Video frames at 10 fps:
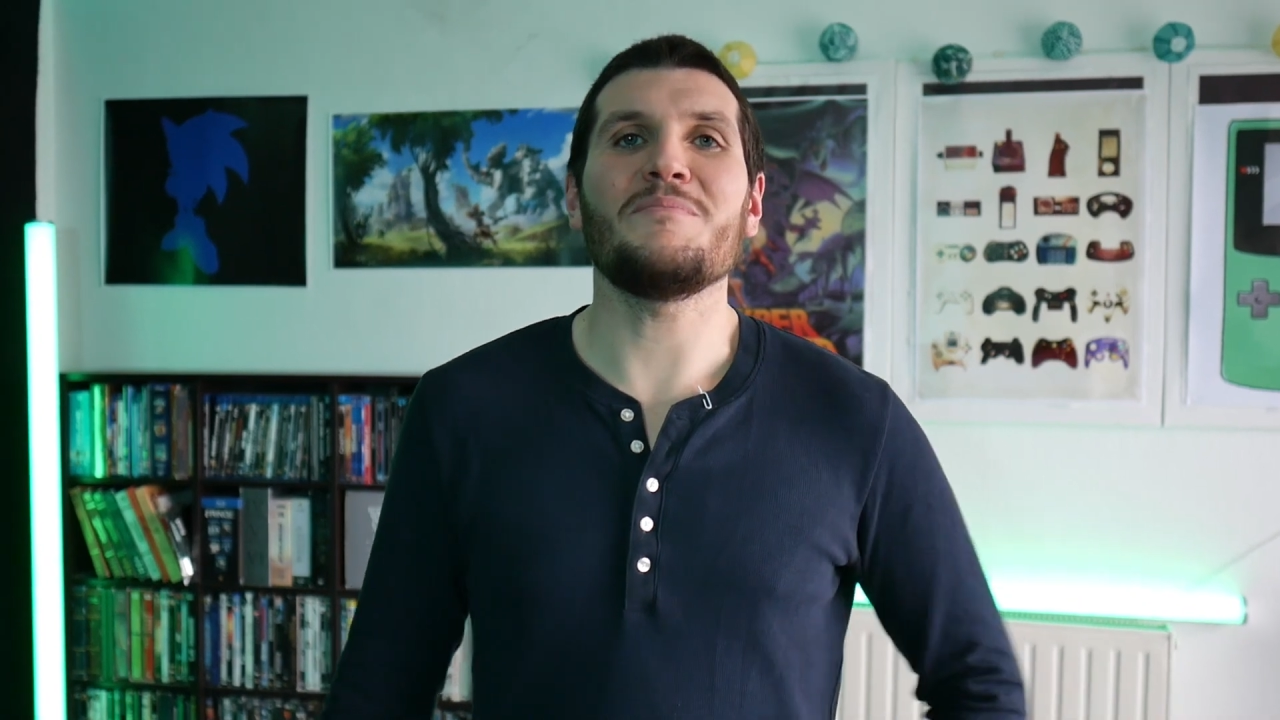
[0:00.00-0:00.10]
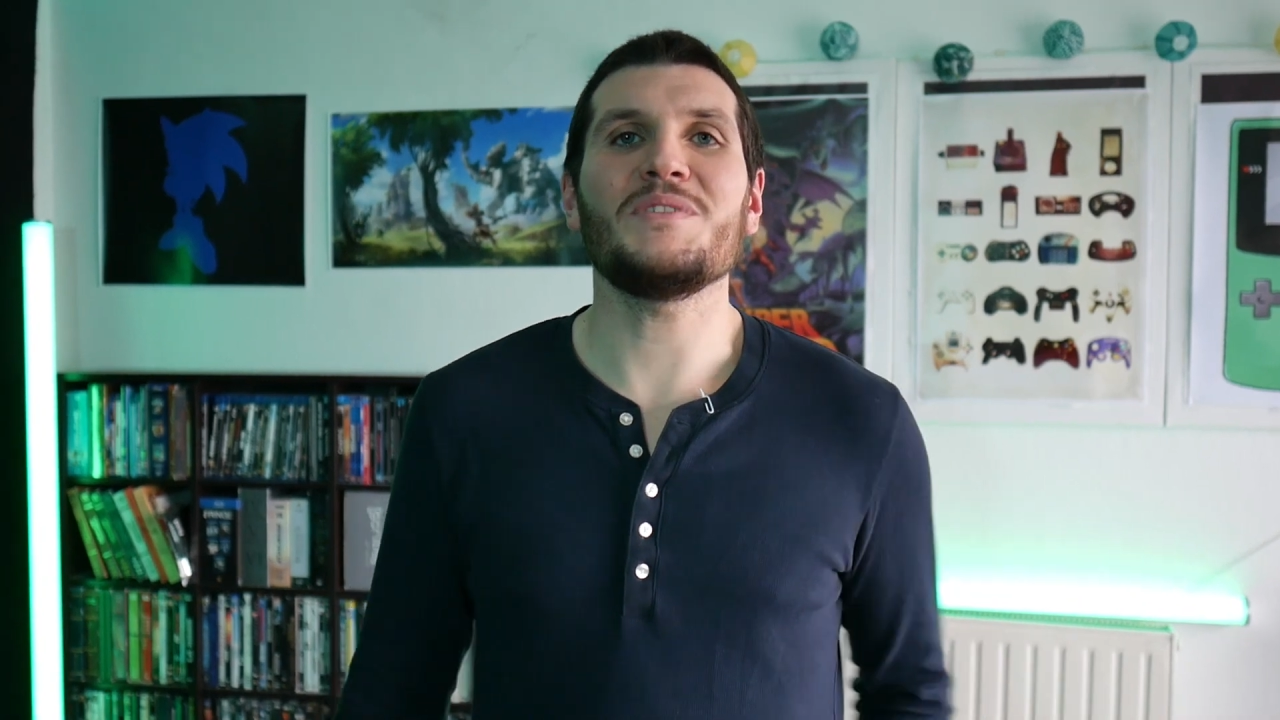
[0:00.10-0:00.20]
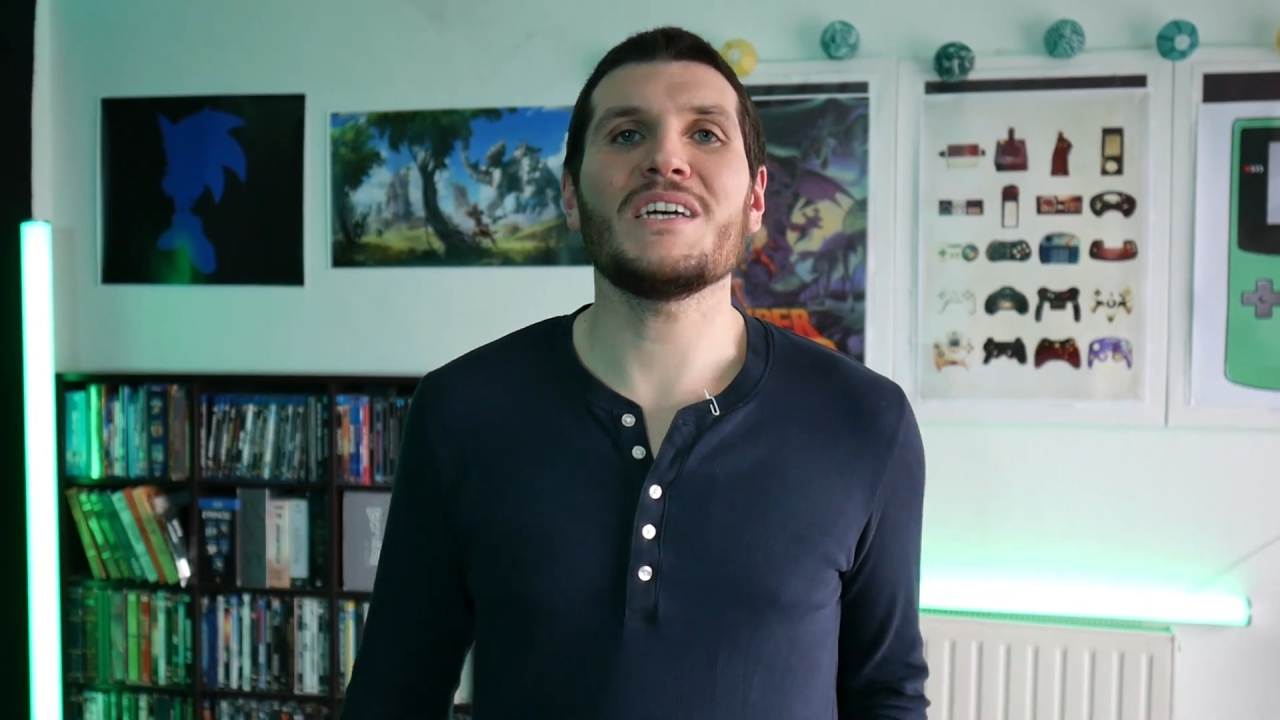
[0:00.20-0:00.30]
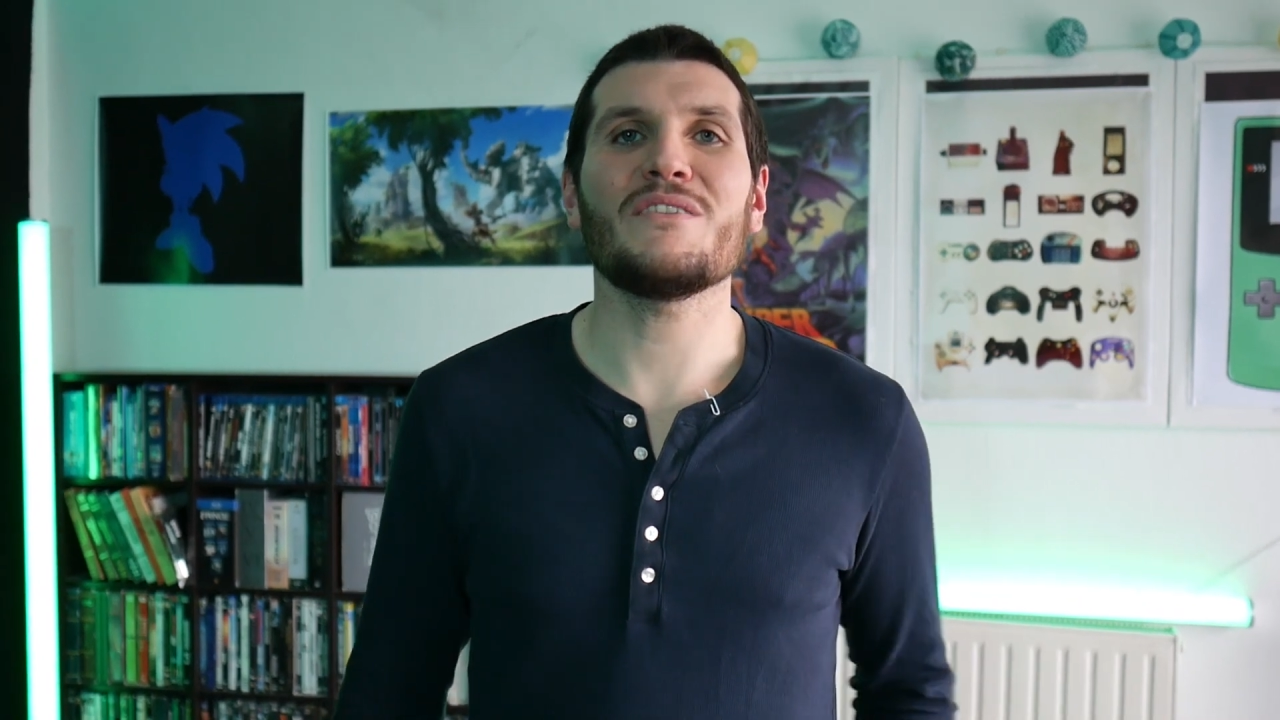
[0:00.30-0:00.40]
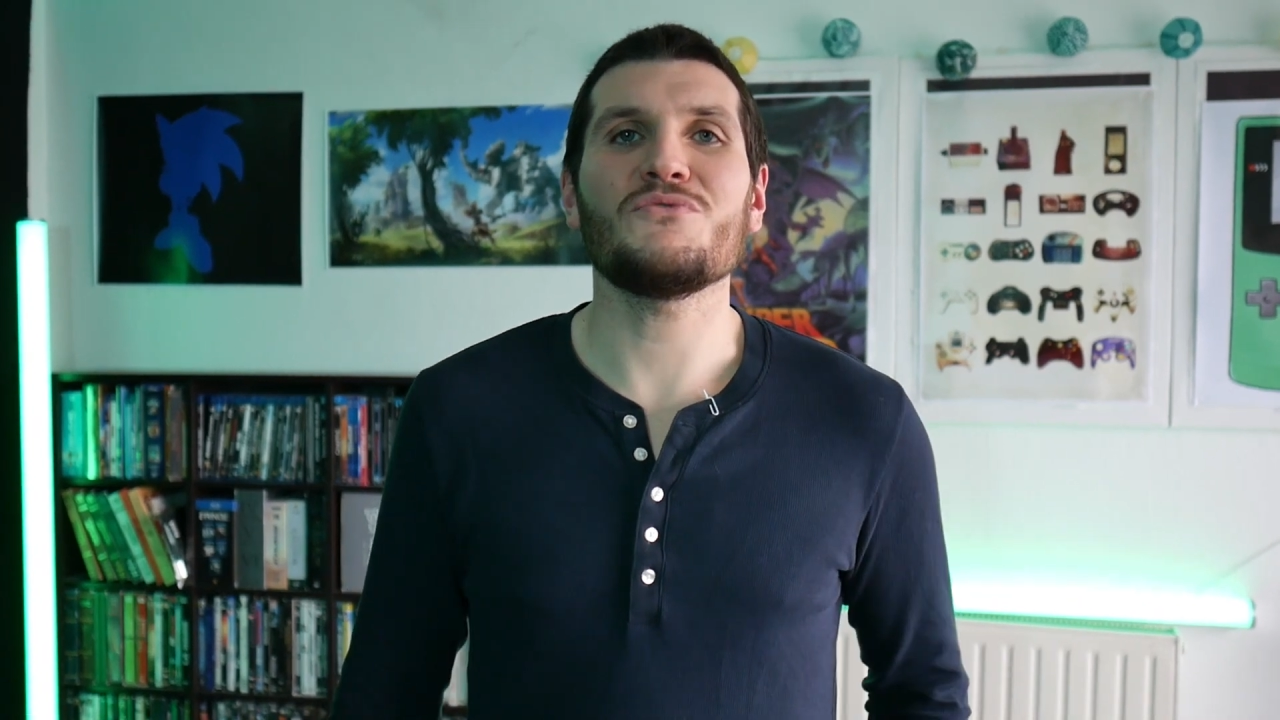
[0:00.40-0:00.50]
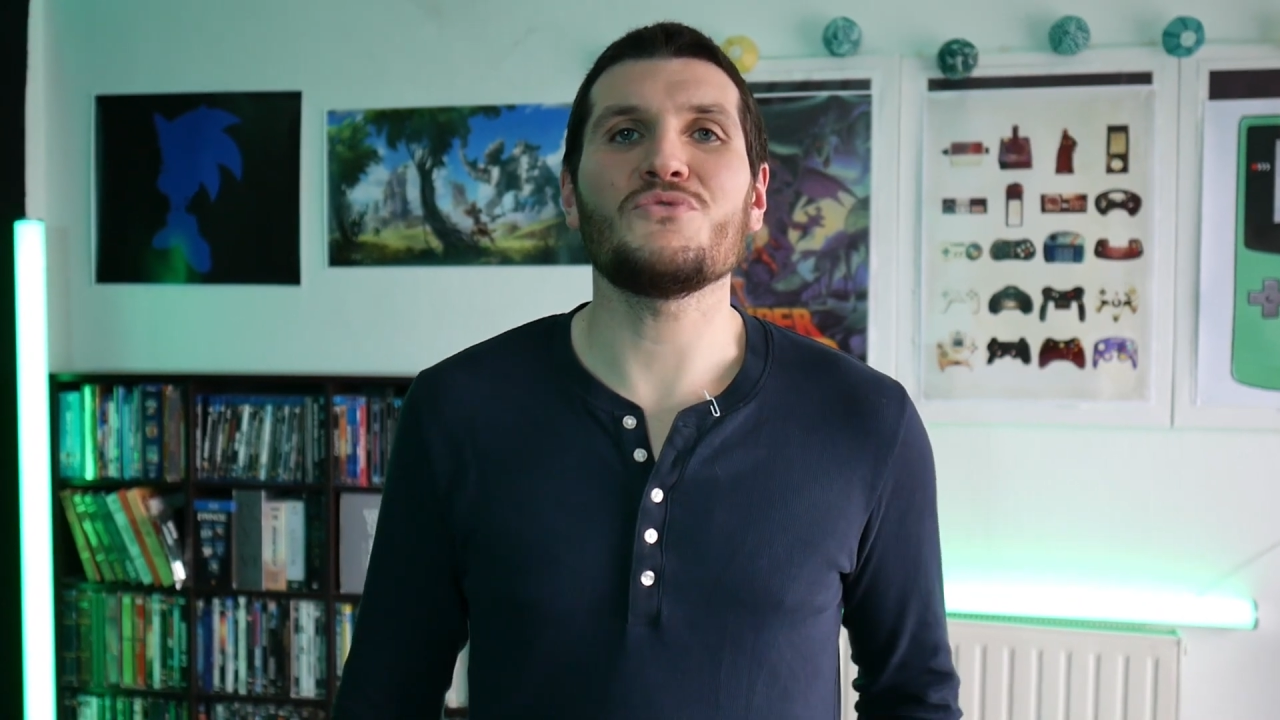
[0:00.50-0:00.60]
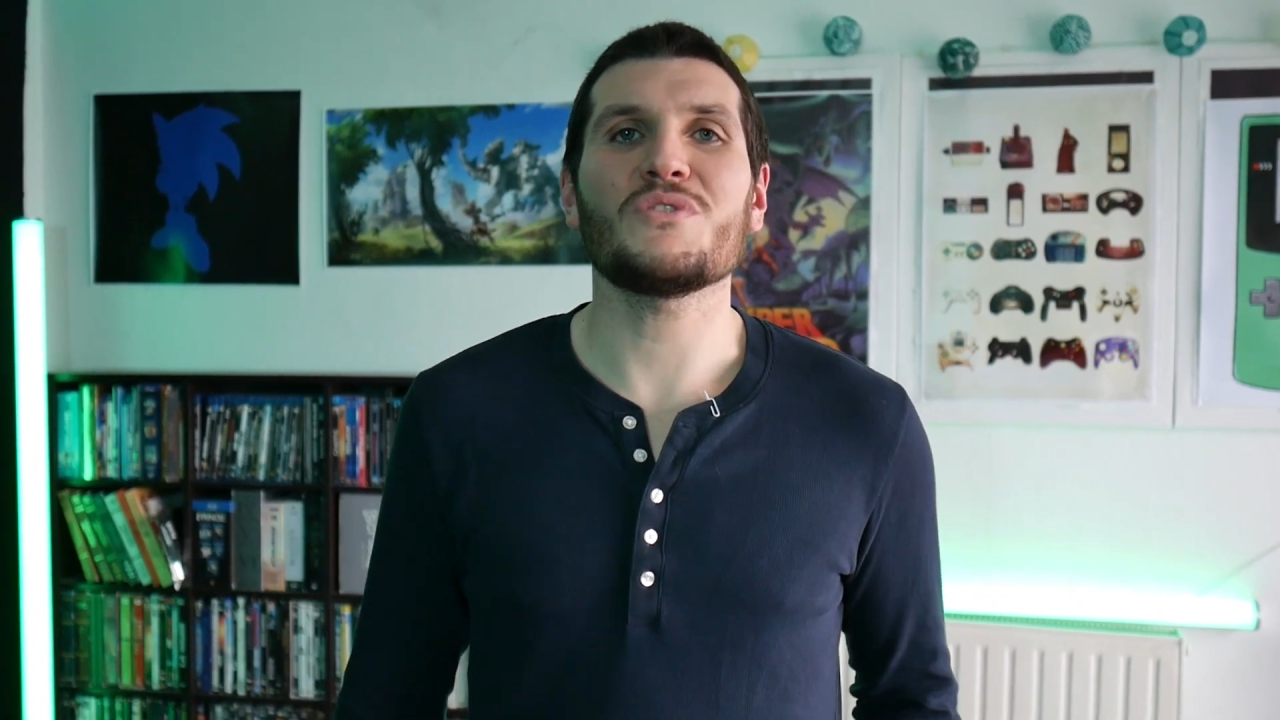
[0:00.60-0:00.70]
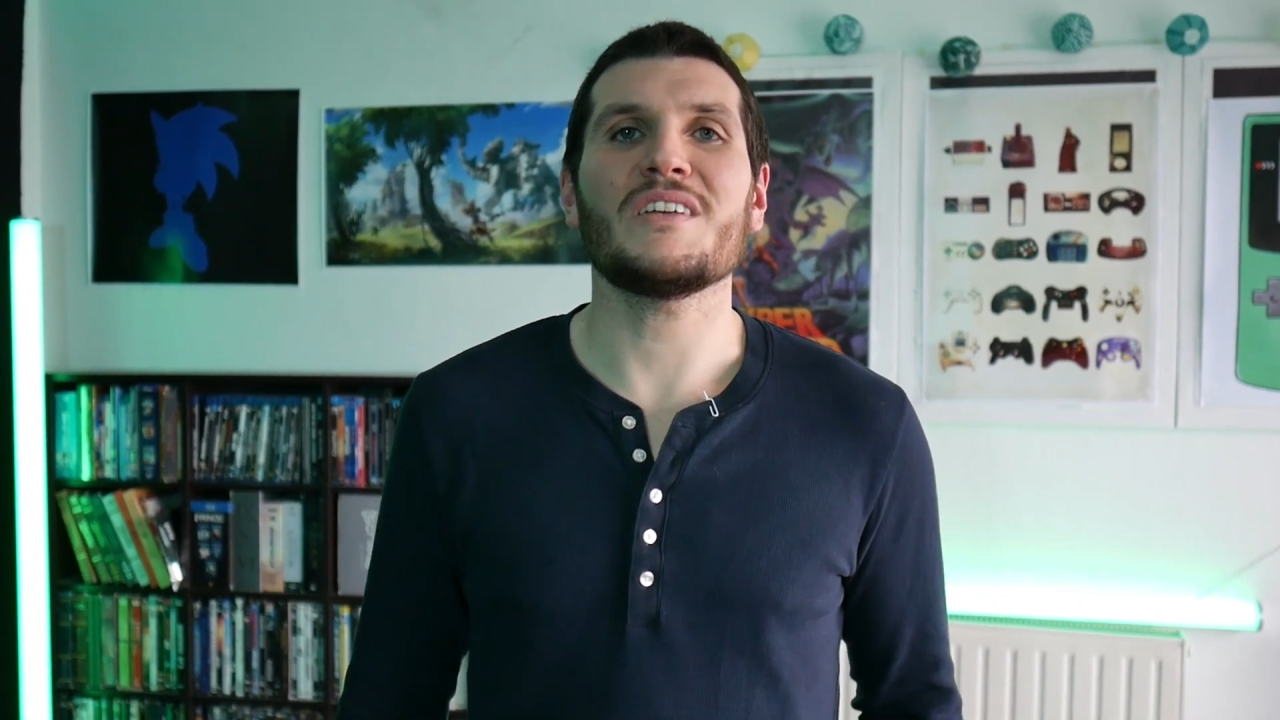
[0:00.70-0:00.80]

et bienvenue sur